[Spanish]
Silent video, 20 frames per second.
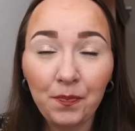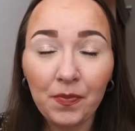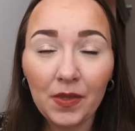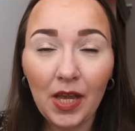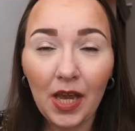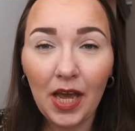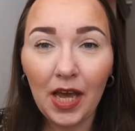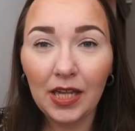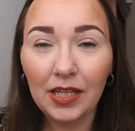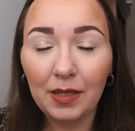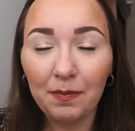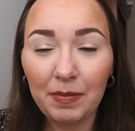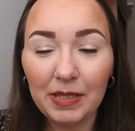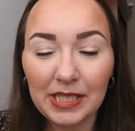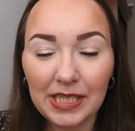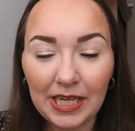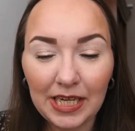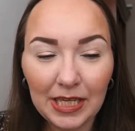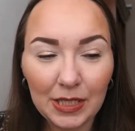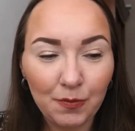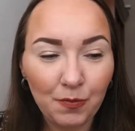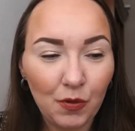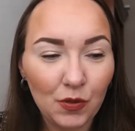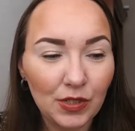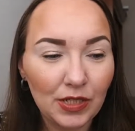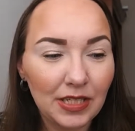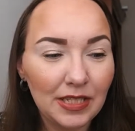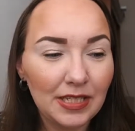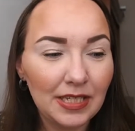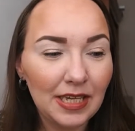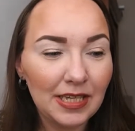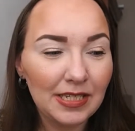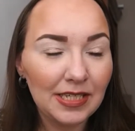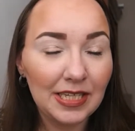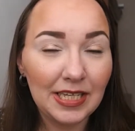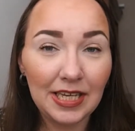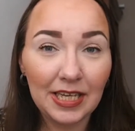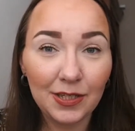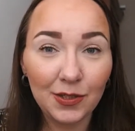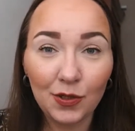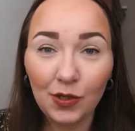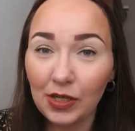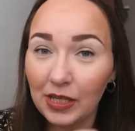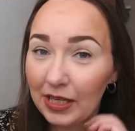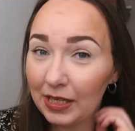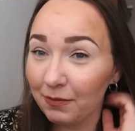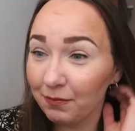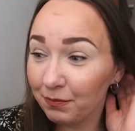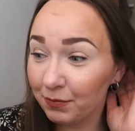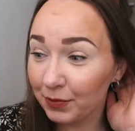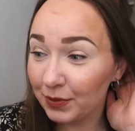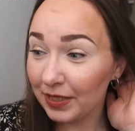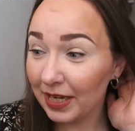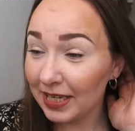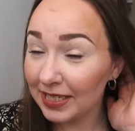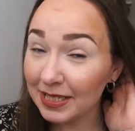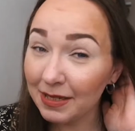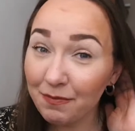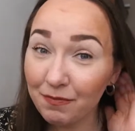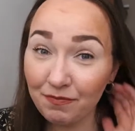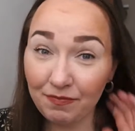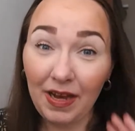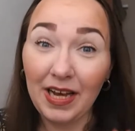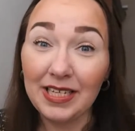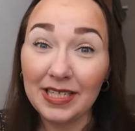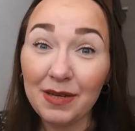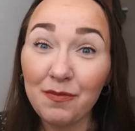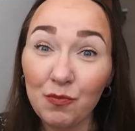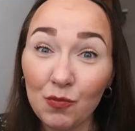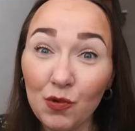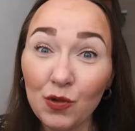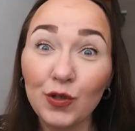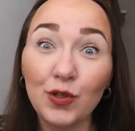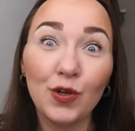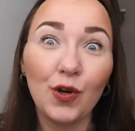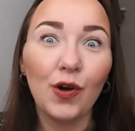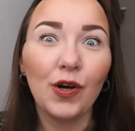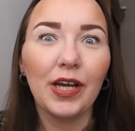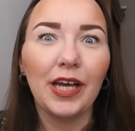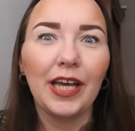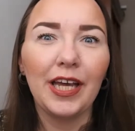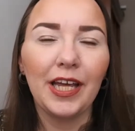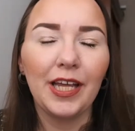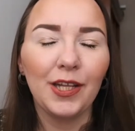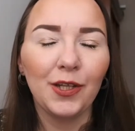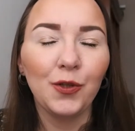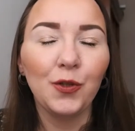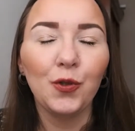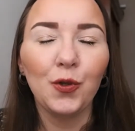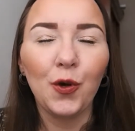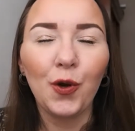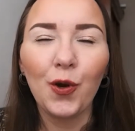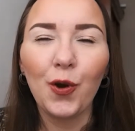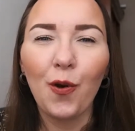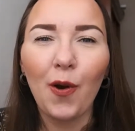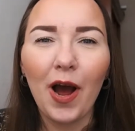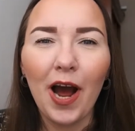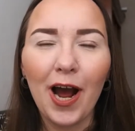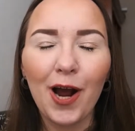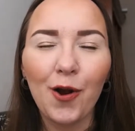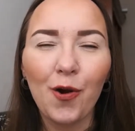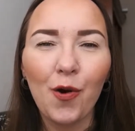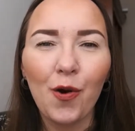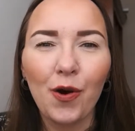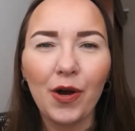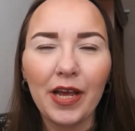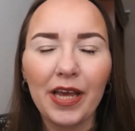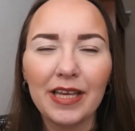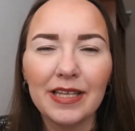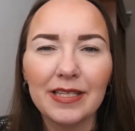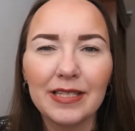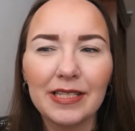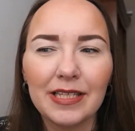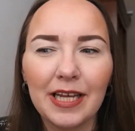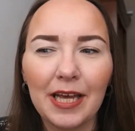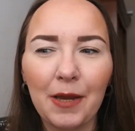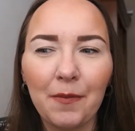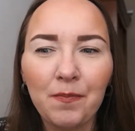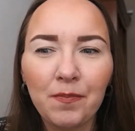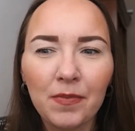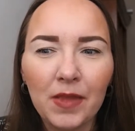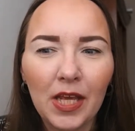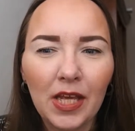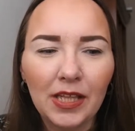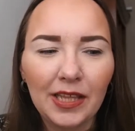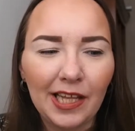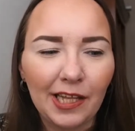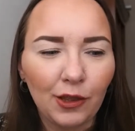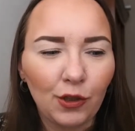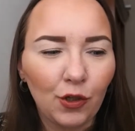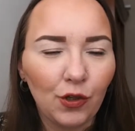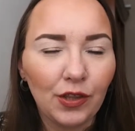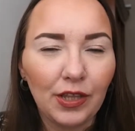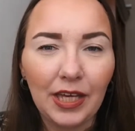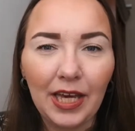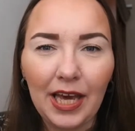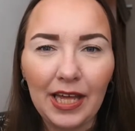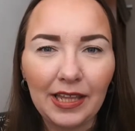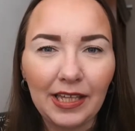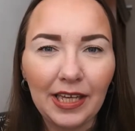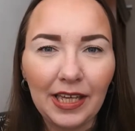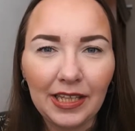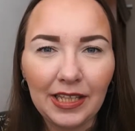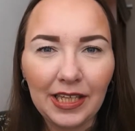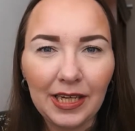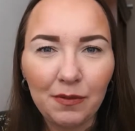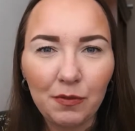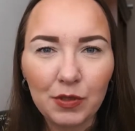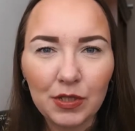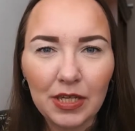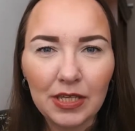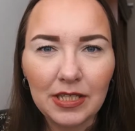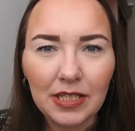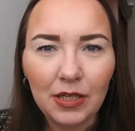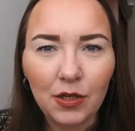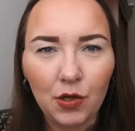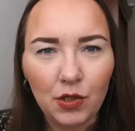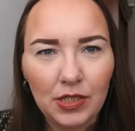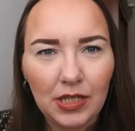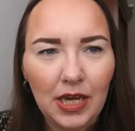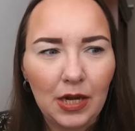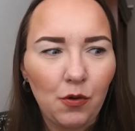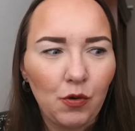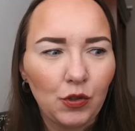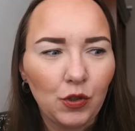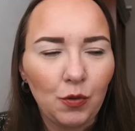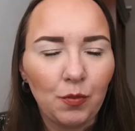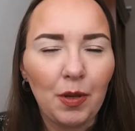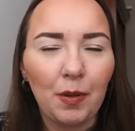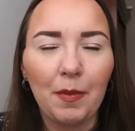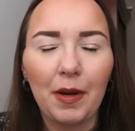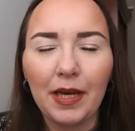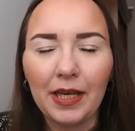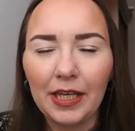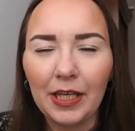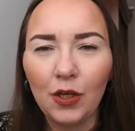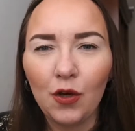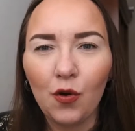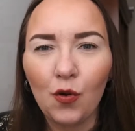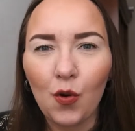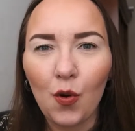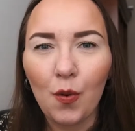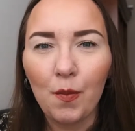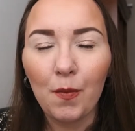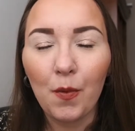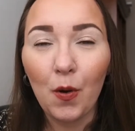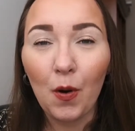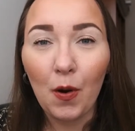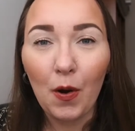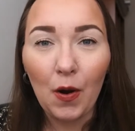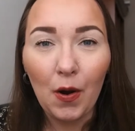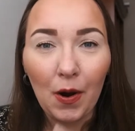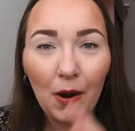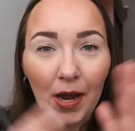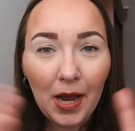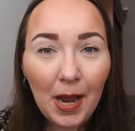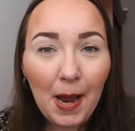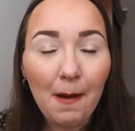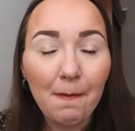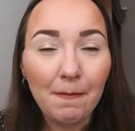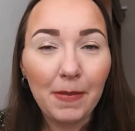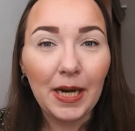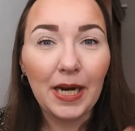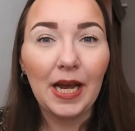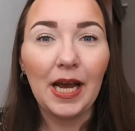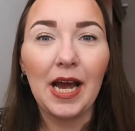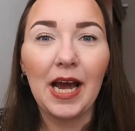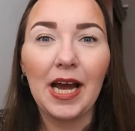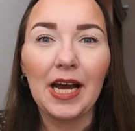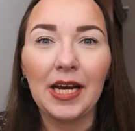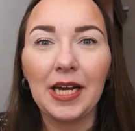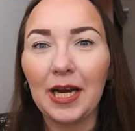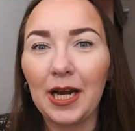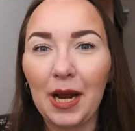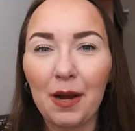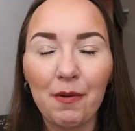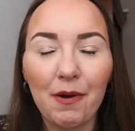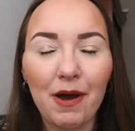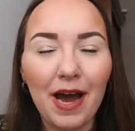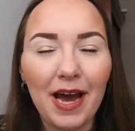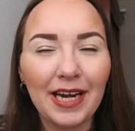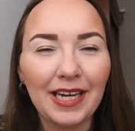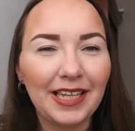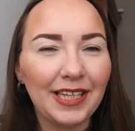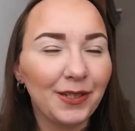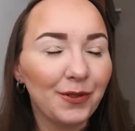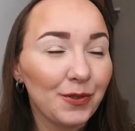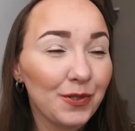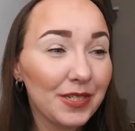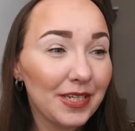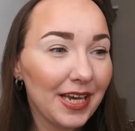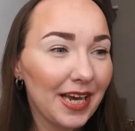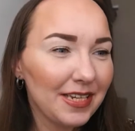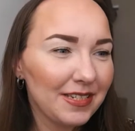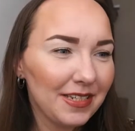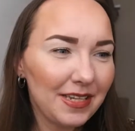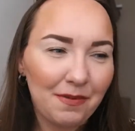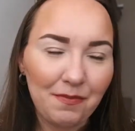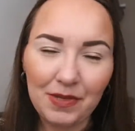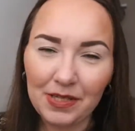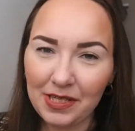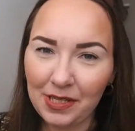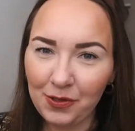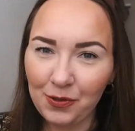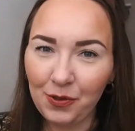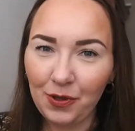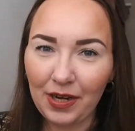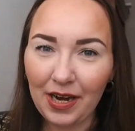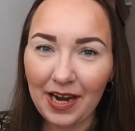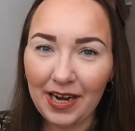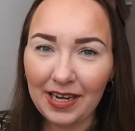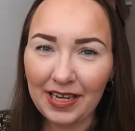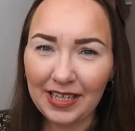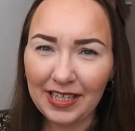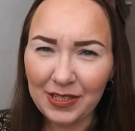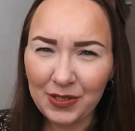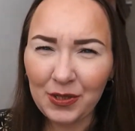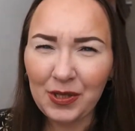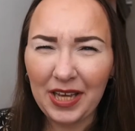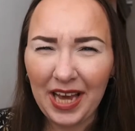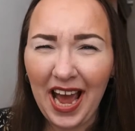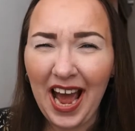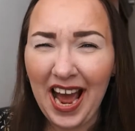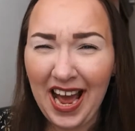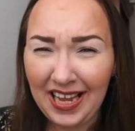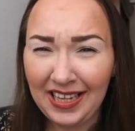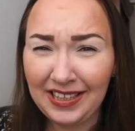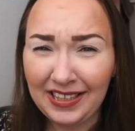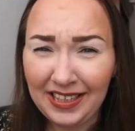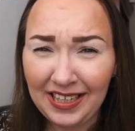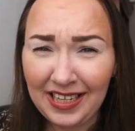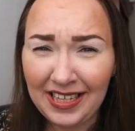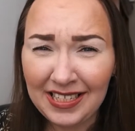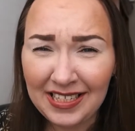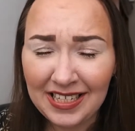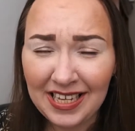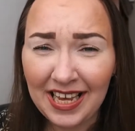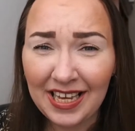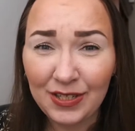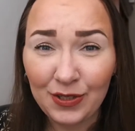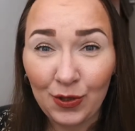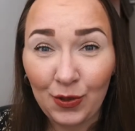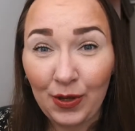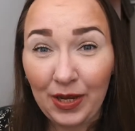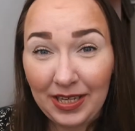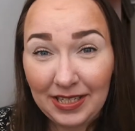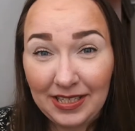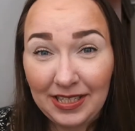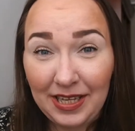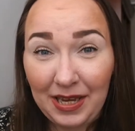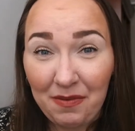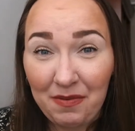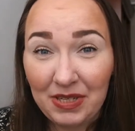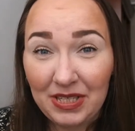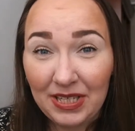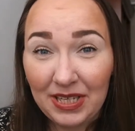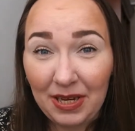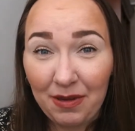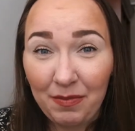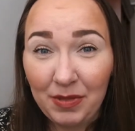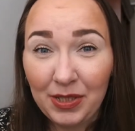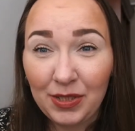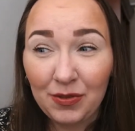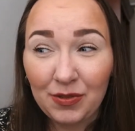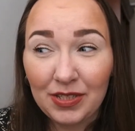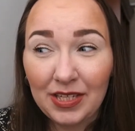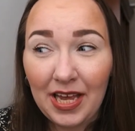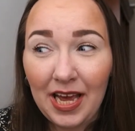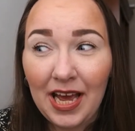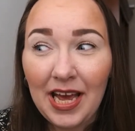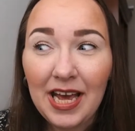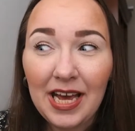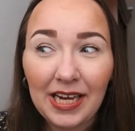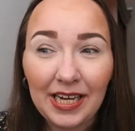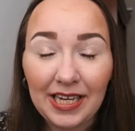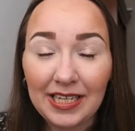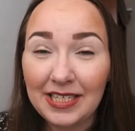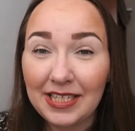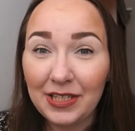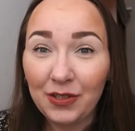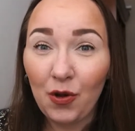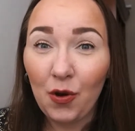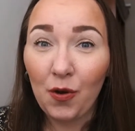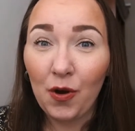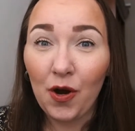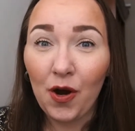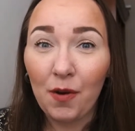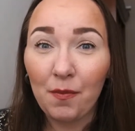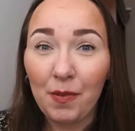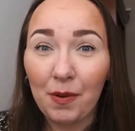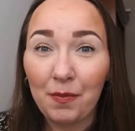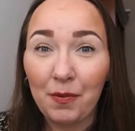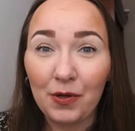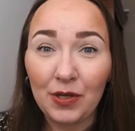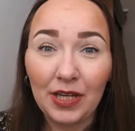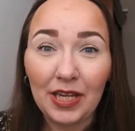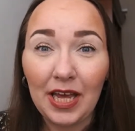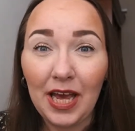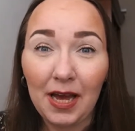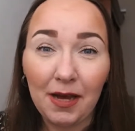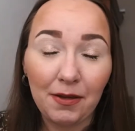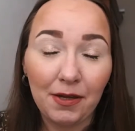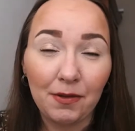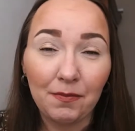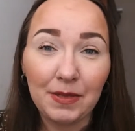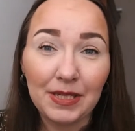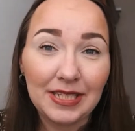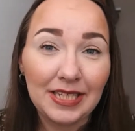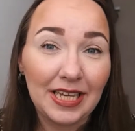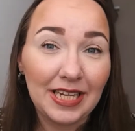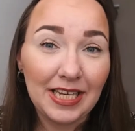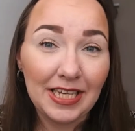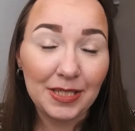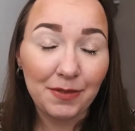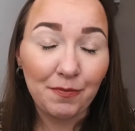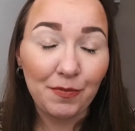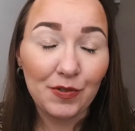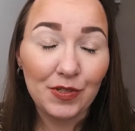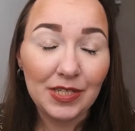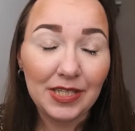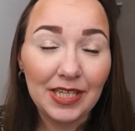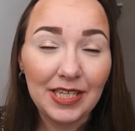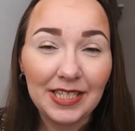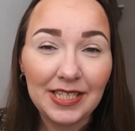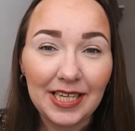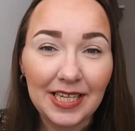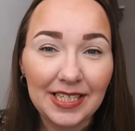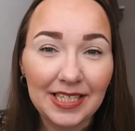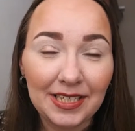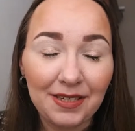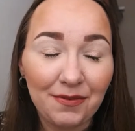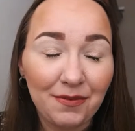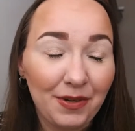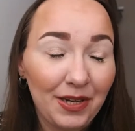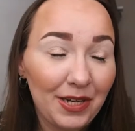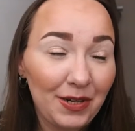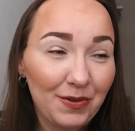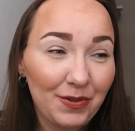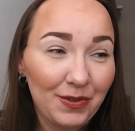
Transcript: Ah, de pestañas postizas y eso que pues, hace, hace mucho que no lo hago este tanto día a día digamos así o sea cuando me maquillo como para grabar y no sé hasta me siento rara y eso que antes es lo que hacía básicamente o sea casi no me ponía pestañas postizas y bueno